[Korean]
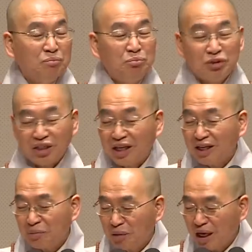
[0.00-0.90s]
뭐
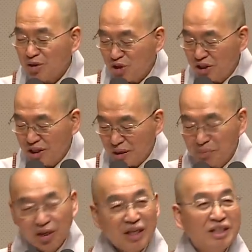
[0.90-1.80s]
자기가 뭐 할 수 있는 게
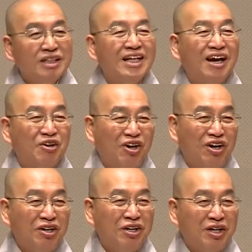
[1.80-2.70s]
뭐가
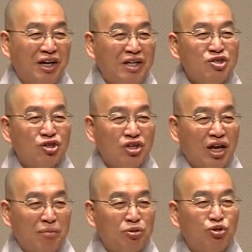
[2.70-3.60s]
있느냐고 할 수 있는
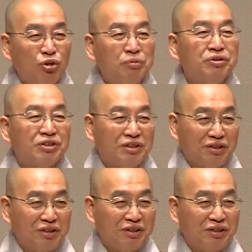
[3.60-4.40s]
게 아무것도 없어요.